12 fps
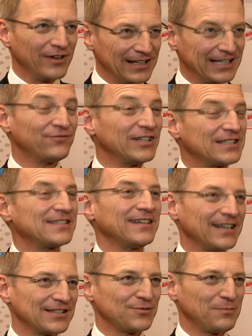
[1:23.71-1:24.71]
welche
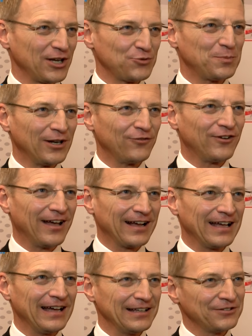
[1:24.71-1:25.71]
Witze er zum Beispiel auf
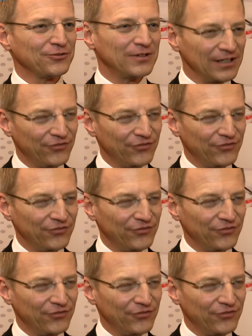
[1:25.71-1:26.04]
Lager hat und